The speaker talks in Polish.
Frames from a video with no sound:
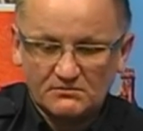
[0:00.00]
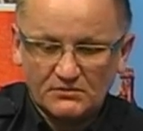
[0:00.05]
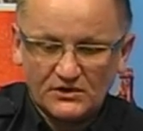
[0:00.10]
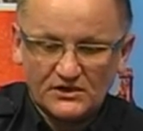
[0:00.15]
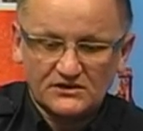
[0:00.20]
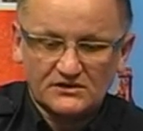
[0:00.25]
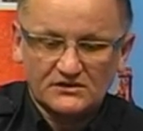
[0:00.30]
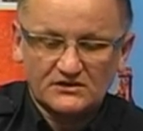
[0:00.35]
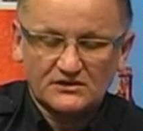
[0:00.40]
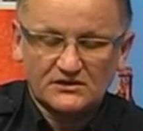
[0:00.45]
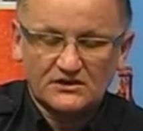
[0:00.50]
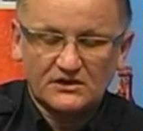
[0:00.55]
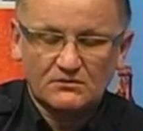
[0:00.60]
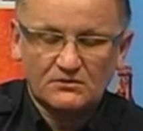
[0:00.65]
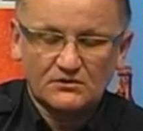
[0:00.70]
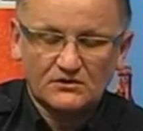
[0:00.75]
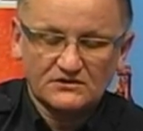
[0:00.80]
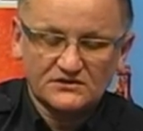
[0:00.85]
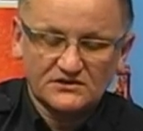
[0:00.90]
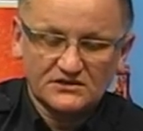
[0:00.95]
e,
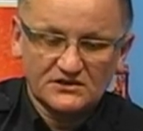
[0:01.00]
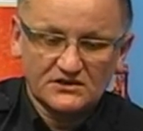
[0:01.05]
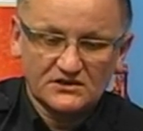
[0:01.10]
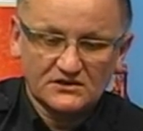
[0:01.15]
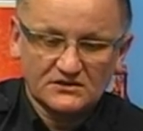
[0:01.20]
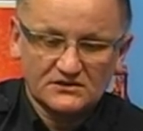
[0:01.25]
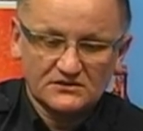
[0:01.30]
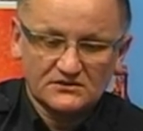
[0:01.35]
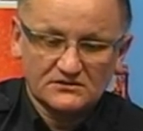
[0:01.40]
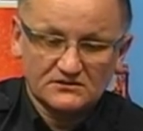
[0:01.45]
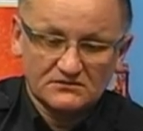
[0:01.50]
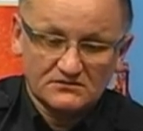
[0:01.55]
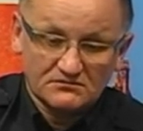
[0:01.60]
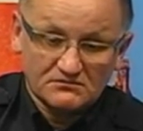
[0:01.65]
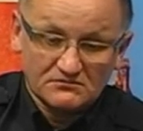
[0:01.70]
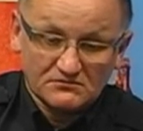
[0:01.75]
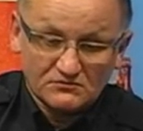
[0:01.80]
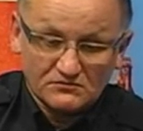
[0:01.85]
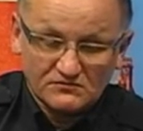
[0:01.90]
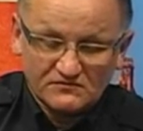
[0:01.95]
kierujący e,